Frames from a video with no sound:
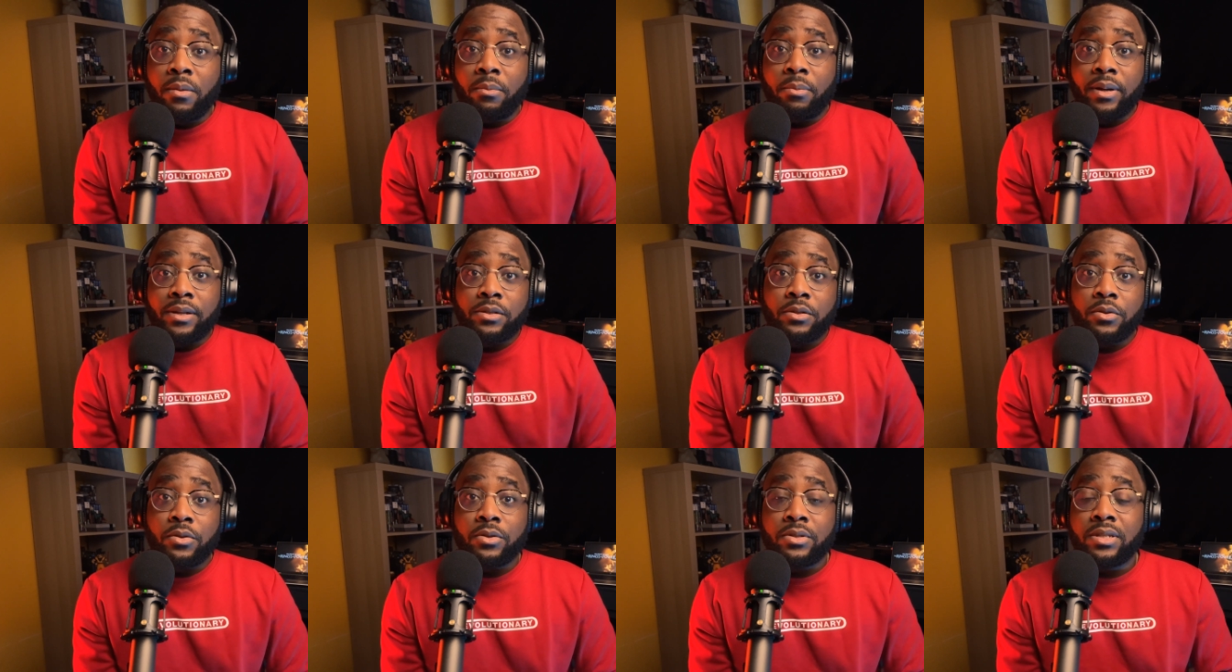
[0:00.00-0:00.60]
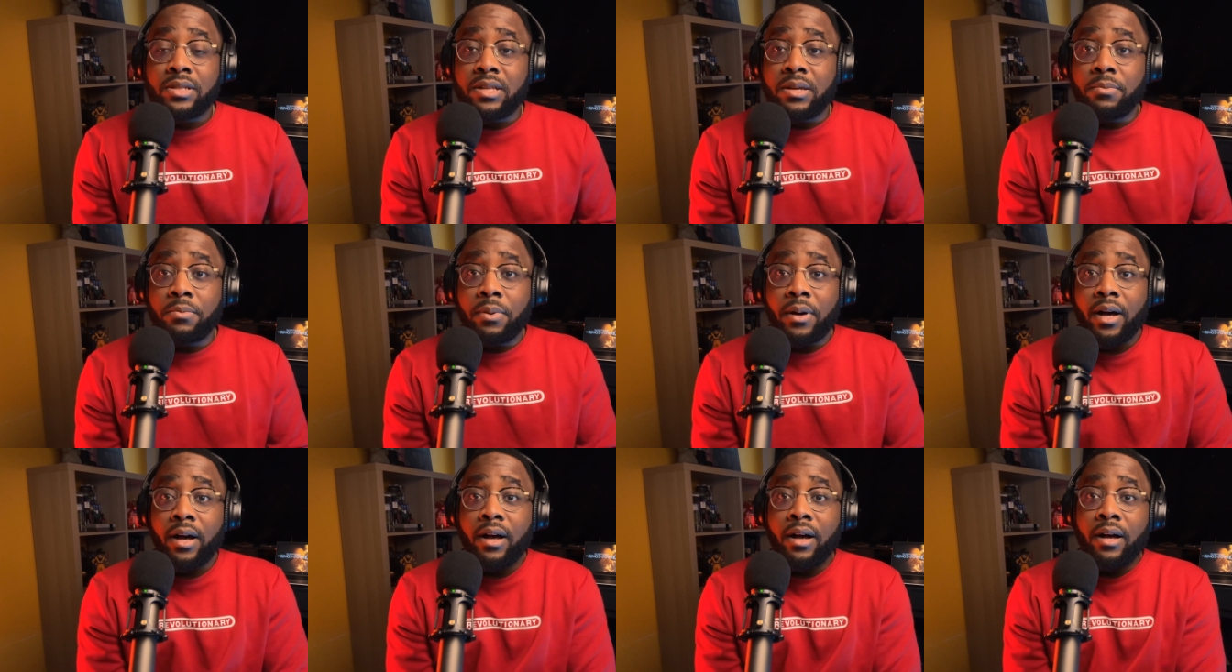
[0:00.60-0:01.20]
parce que ce n'est
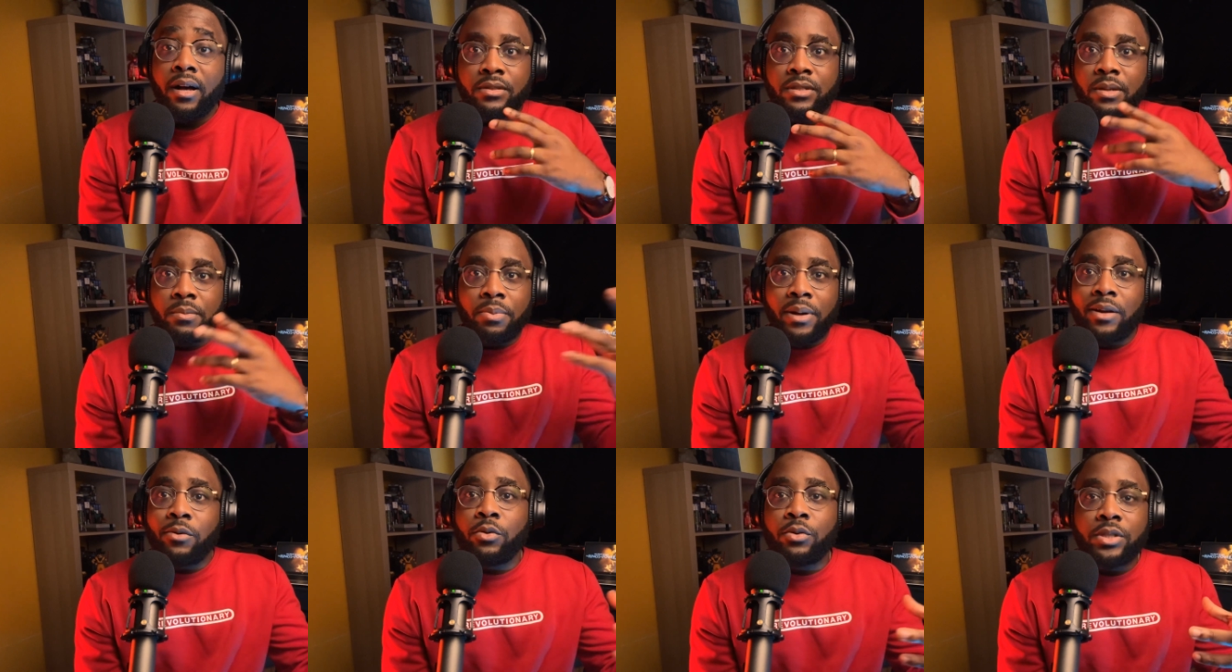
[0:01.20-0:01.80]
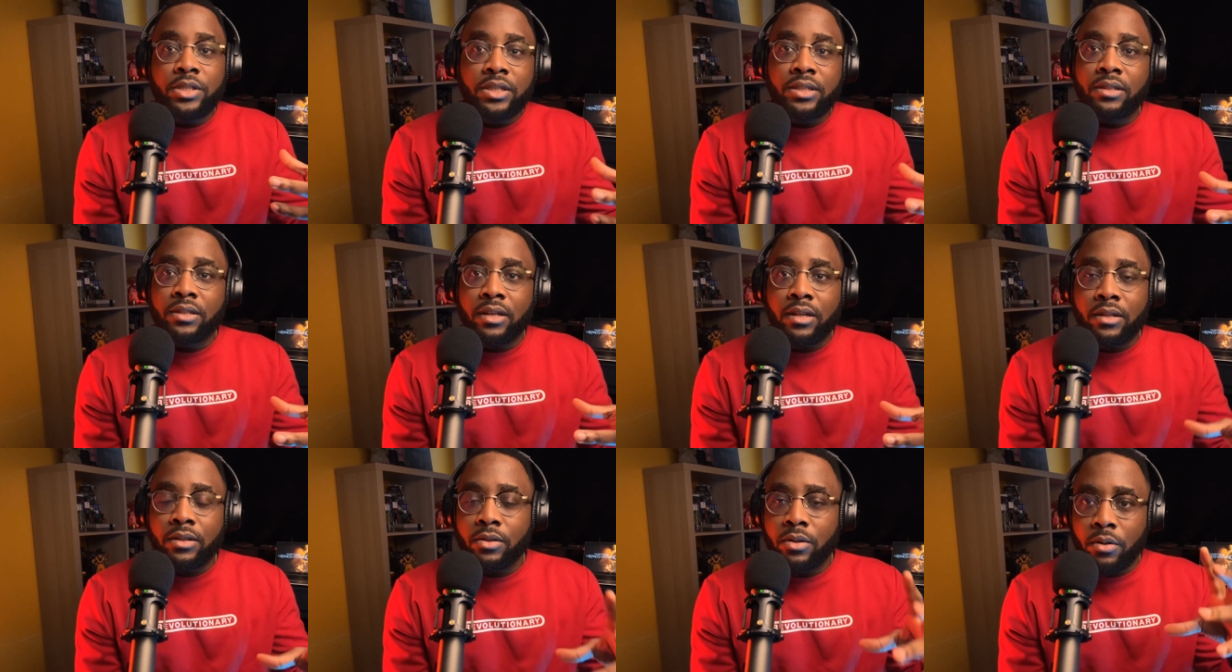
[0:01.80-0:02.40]
pas c'est pas logique
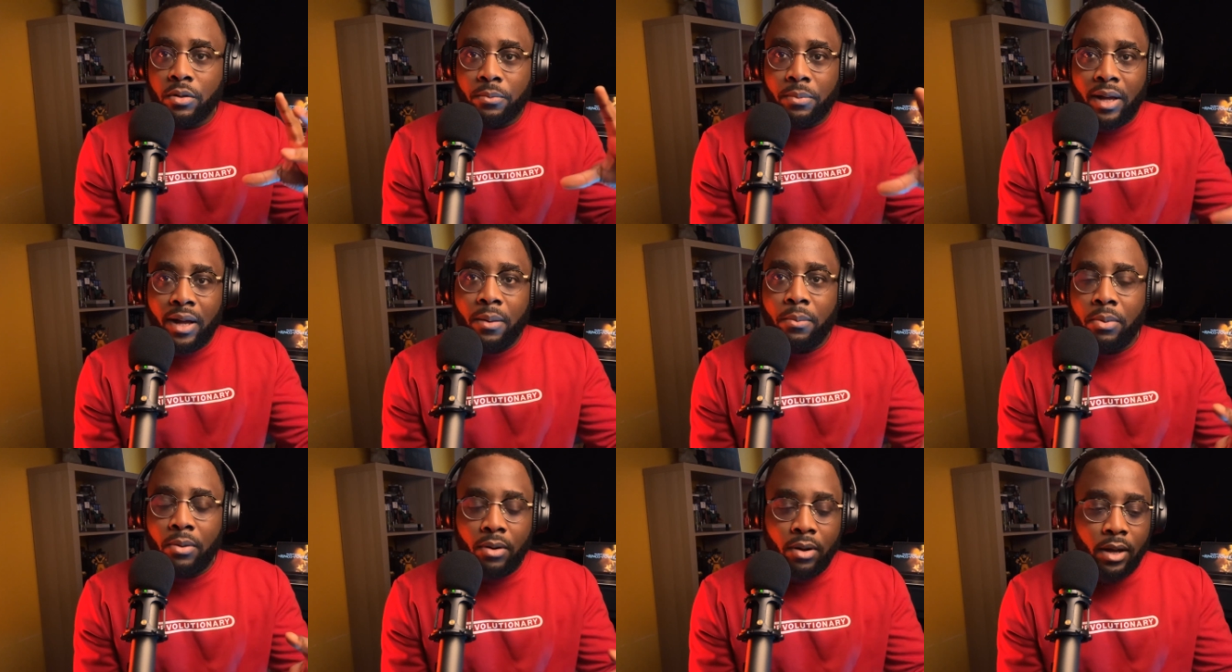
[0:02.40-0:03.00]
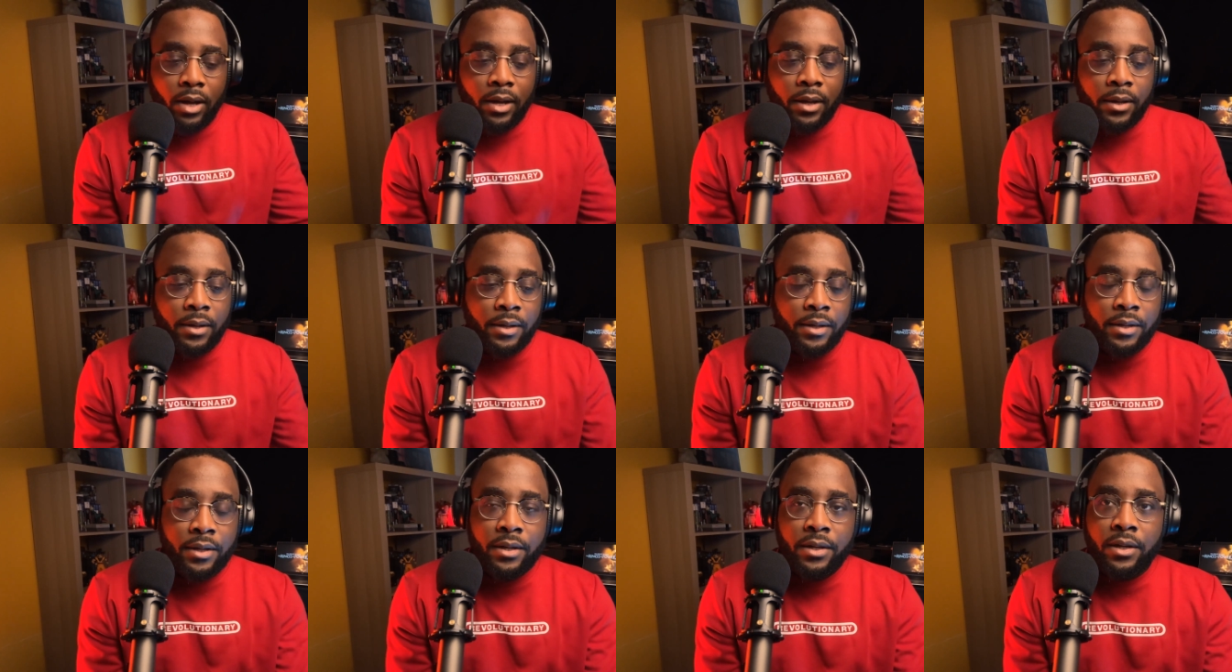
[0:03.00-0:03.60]
hein, par rapport
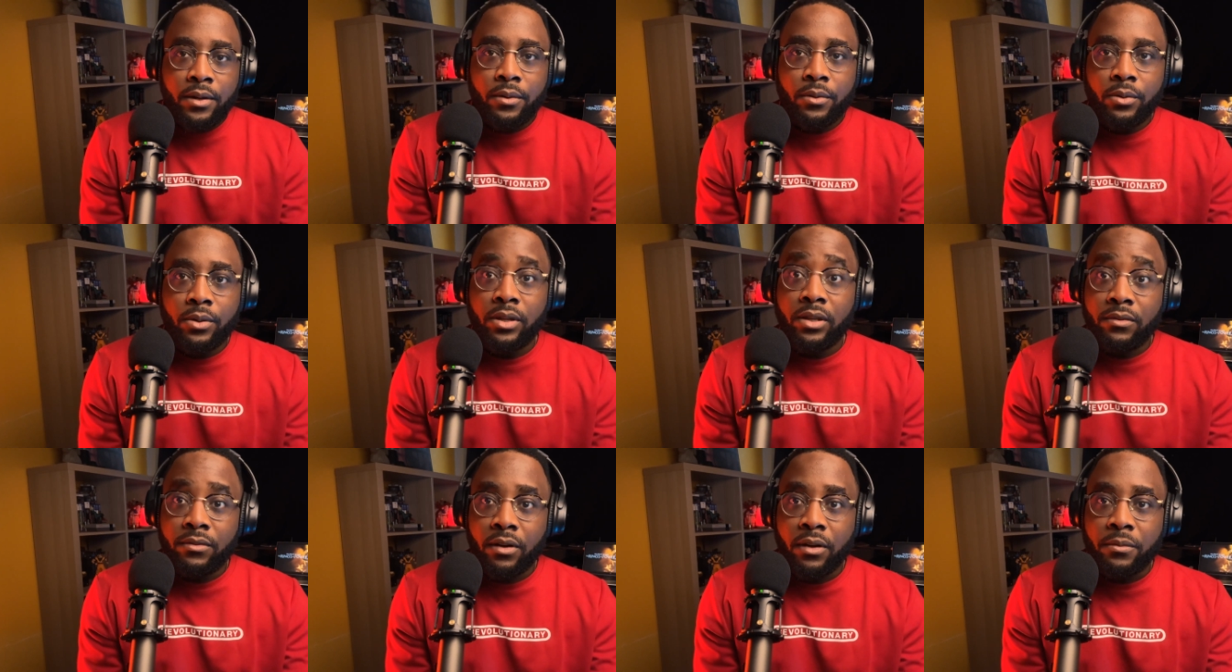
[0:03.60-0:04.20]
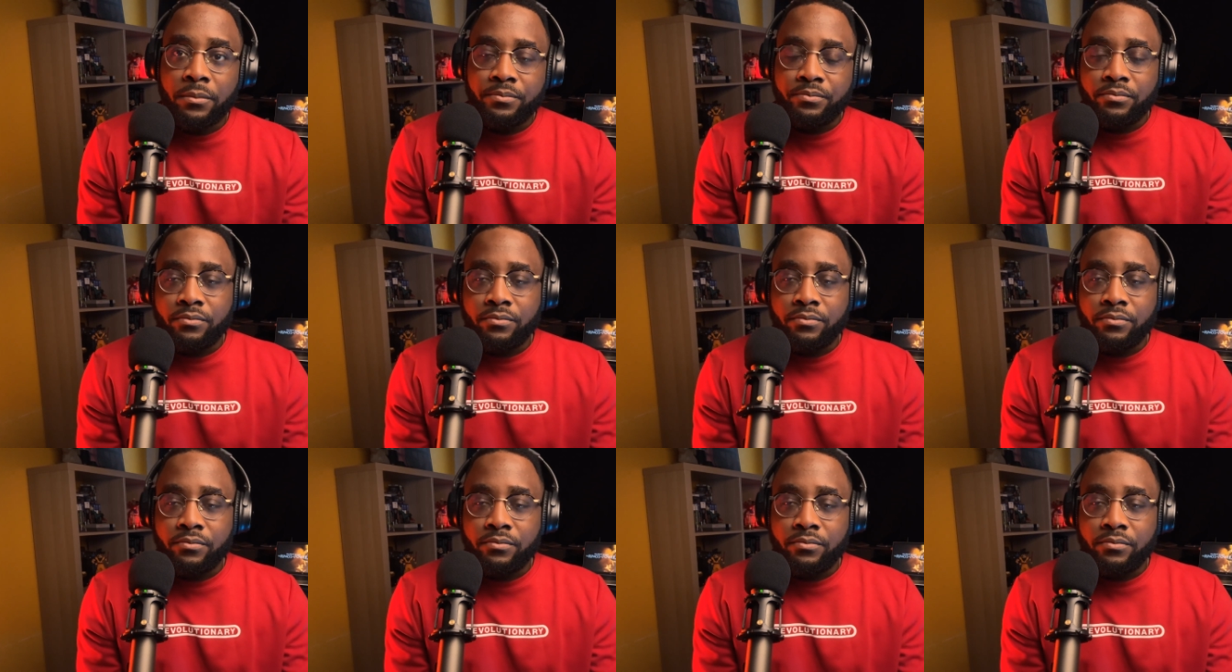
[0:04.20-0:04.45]
au livre.